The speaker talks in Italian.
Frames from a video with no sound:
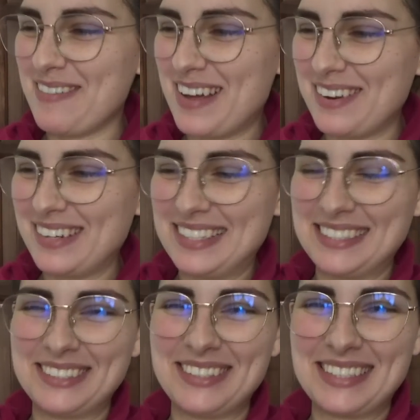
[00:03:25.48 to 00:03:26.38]
è bello
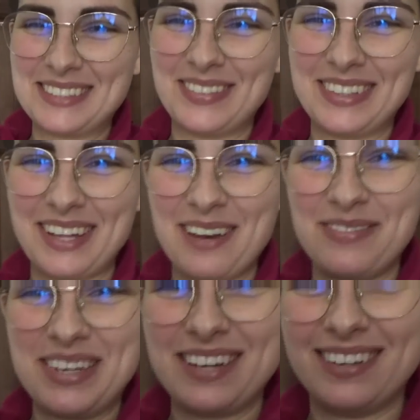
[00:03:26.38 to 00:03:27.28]
liscio rispetto al
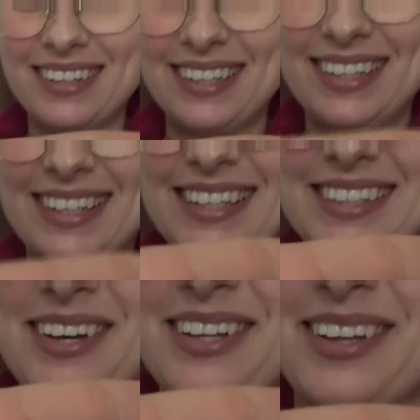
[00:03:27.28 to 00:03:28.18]
travagliato.
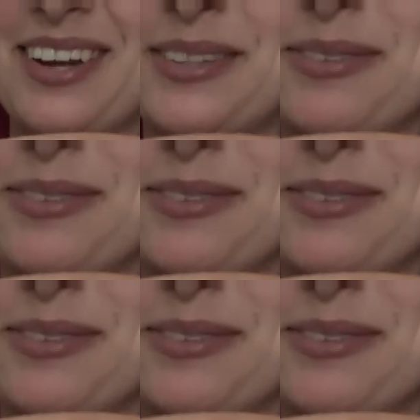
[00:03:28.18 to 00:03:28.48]
mio. No, no,